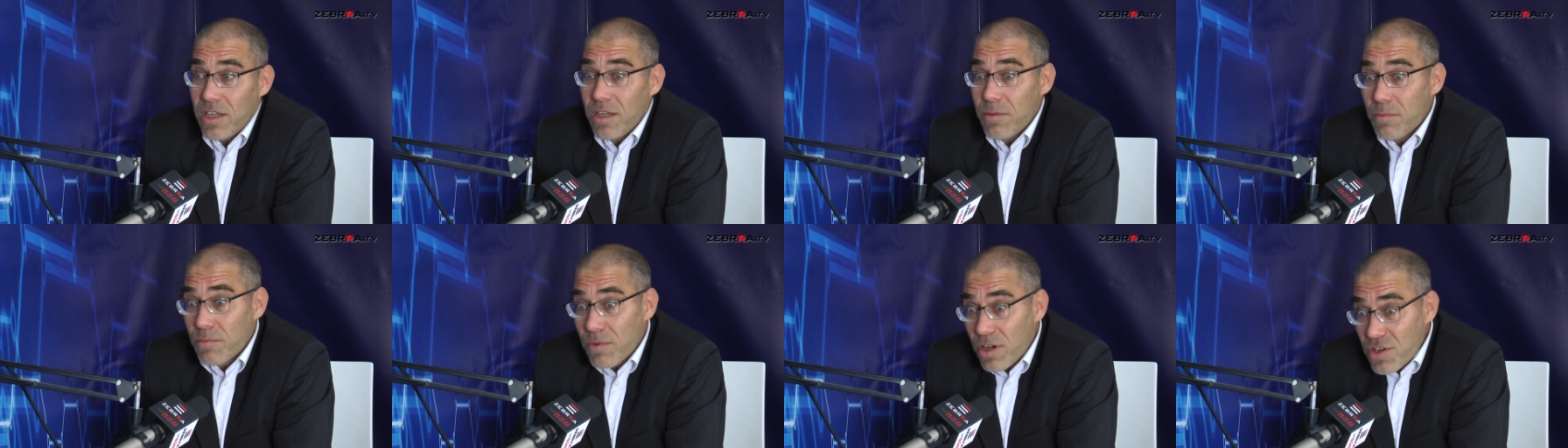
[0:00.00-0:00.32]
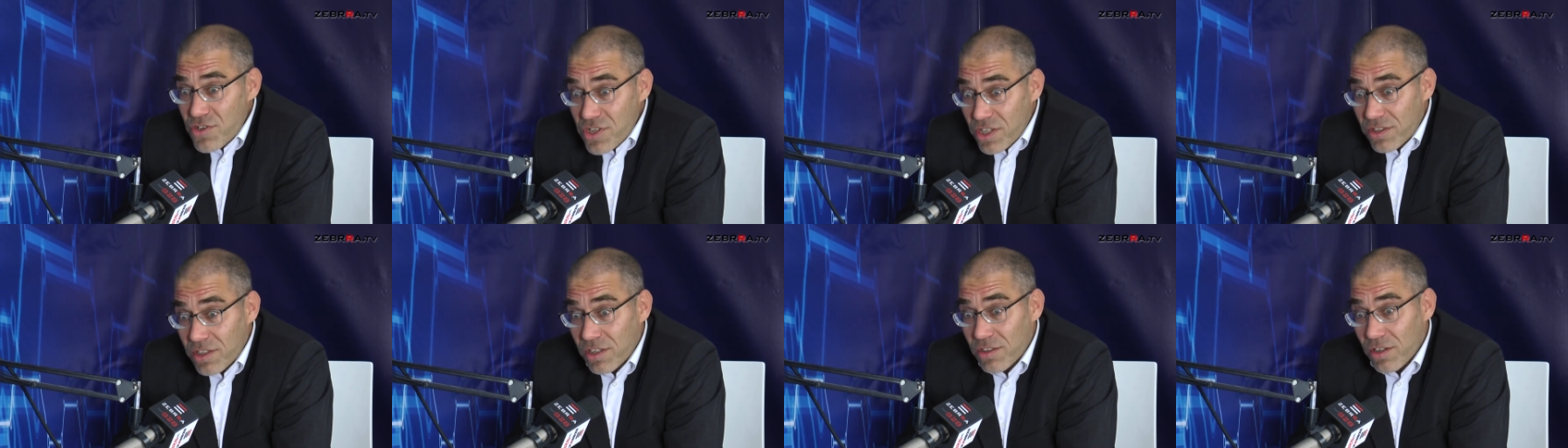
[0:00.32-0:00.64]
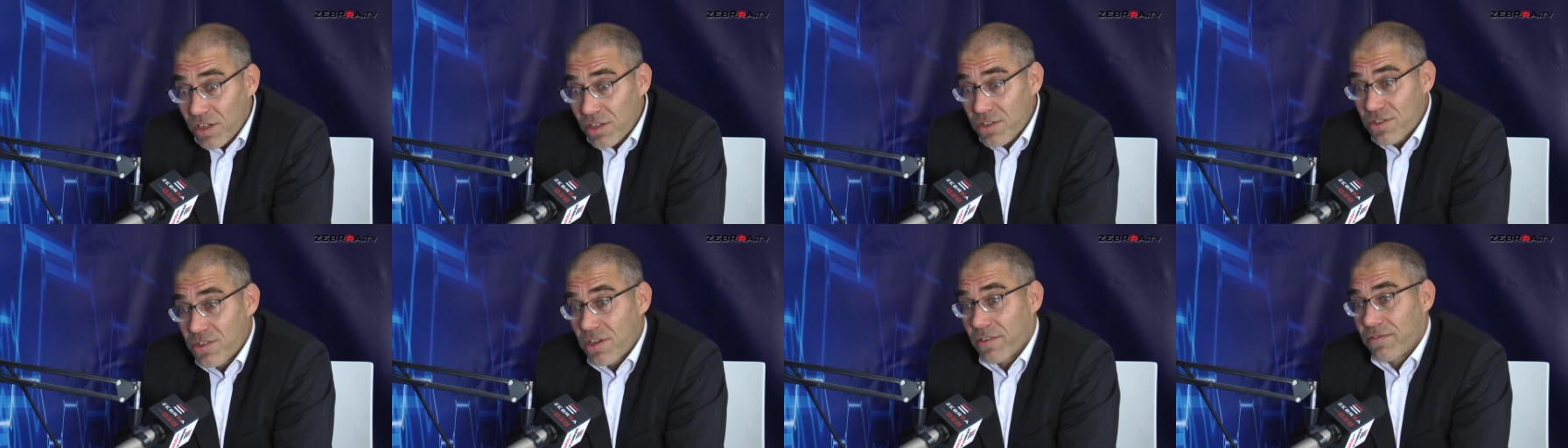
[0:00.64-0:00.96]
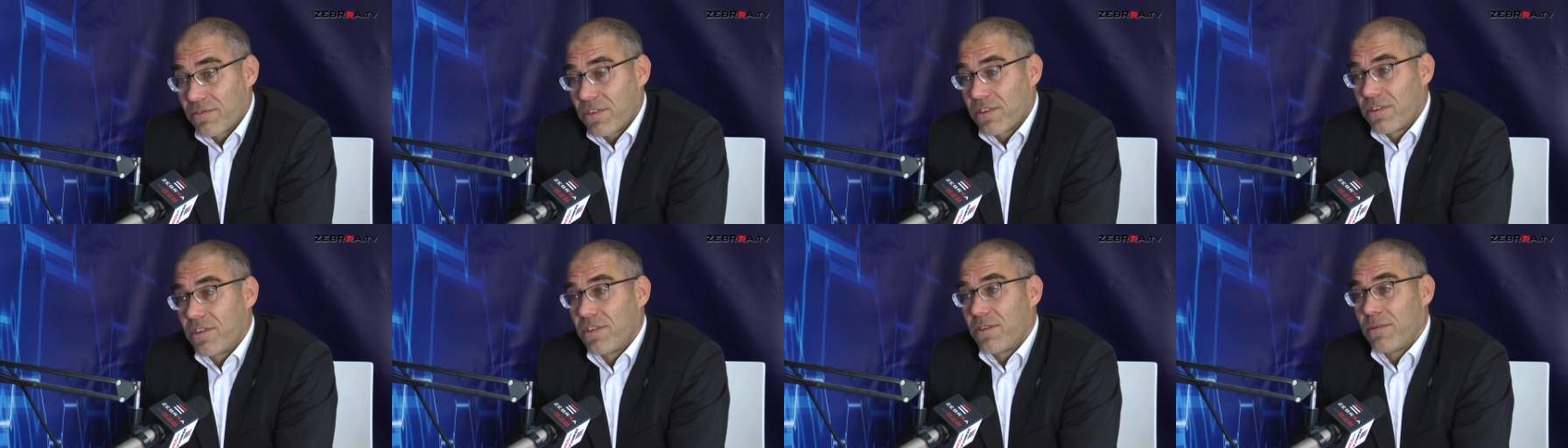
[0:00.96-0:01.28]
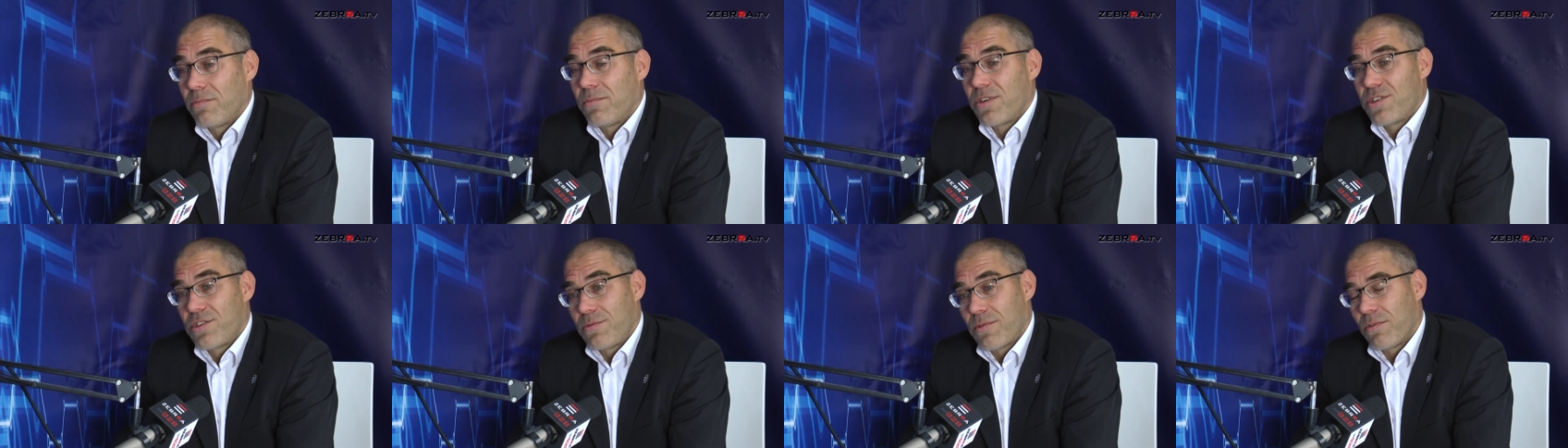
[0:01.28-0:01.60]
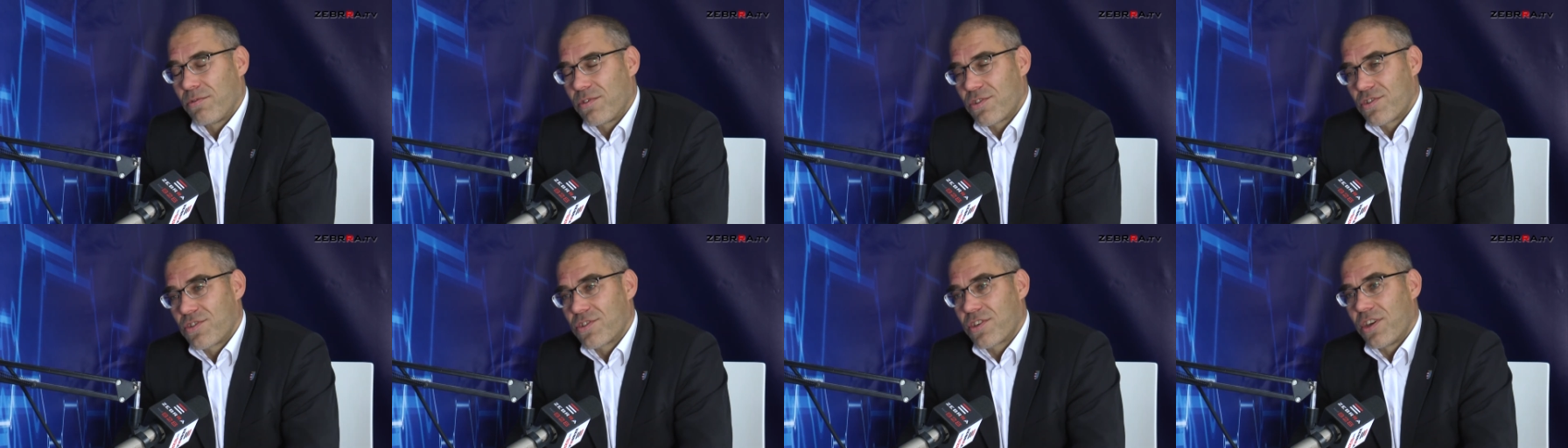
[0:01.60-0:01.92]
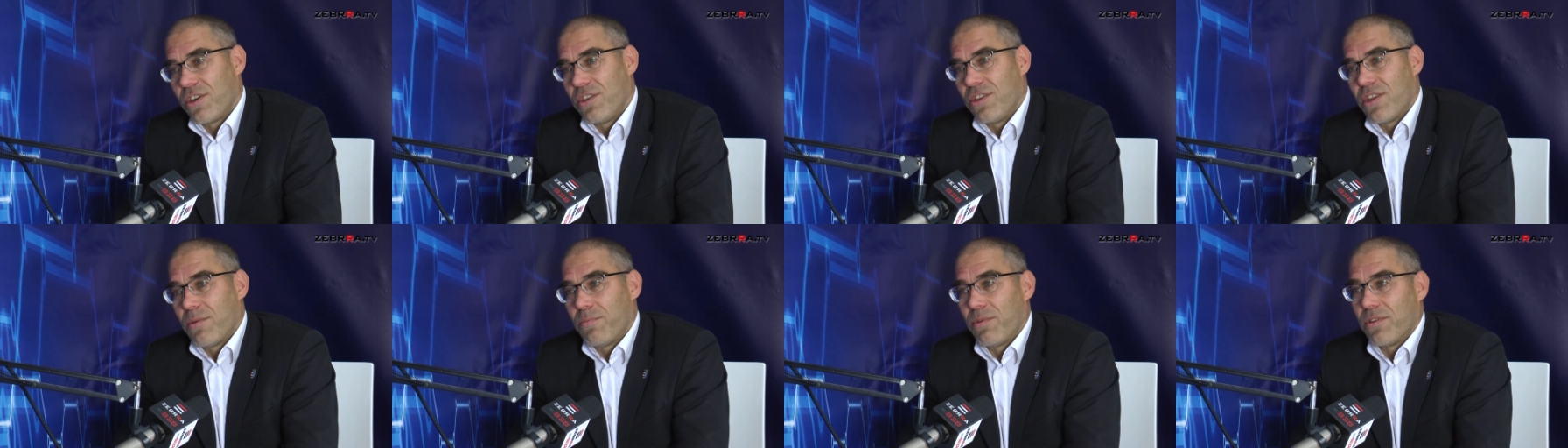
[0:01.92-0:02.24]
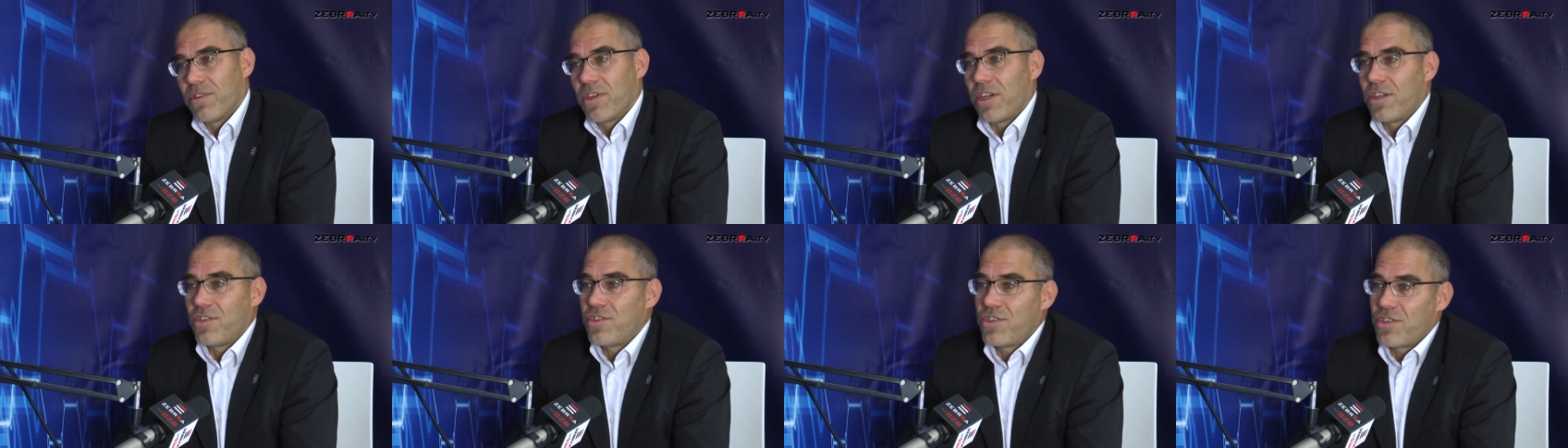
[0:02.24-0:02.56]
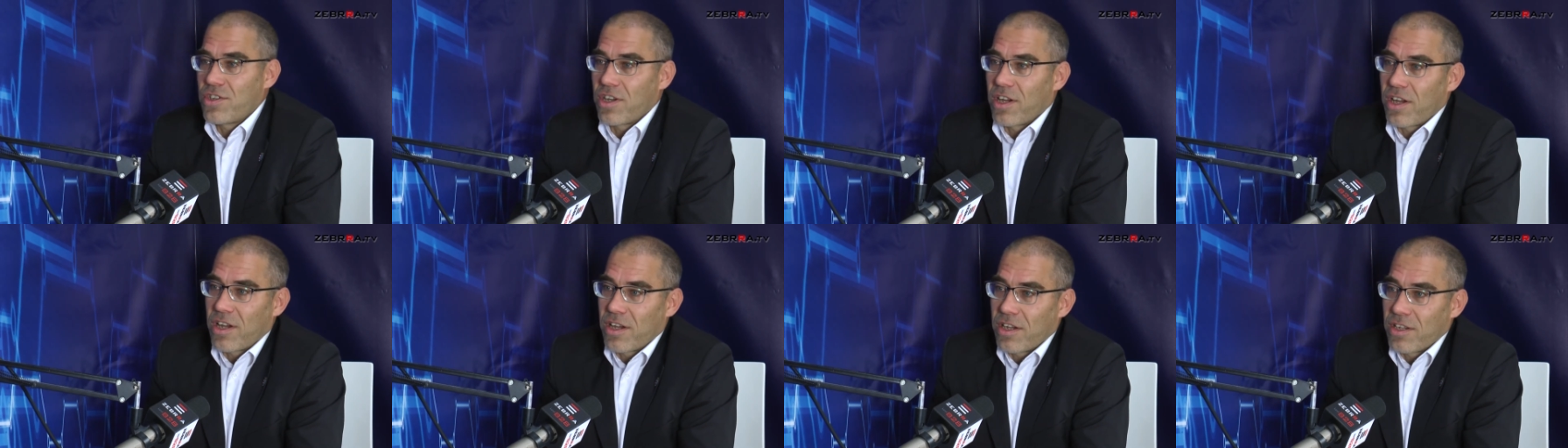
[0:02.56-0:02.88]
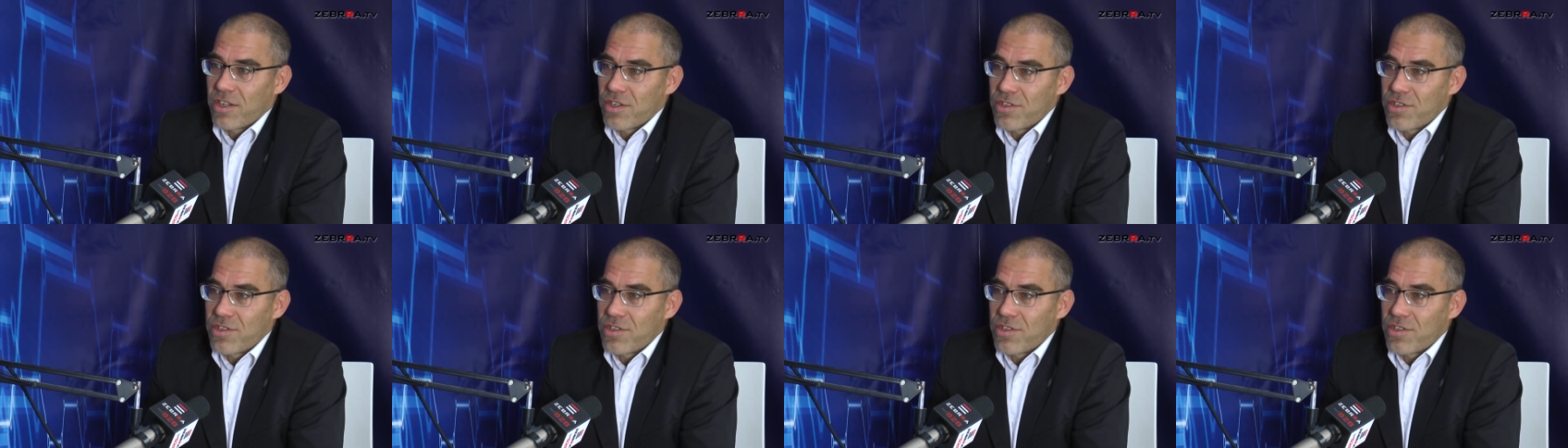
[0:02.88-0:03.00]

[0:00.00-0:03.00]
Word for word: i może ten oddział wtedy będzie miał troszeczkę inne podejście,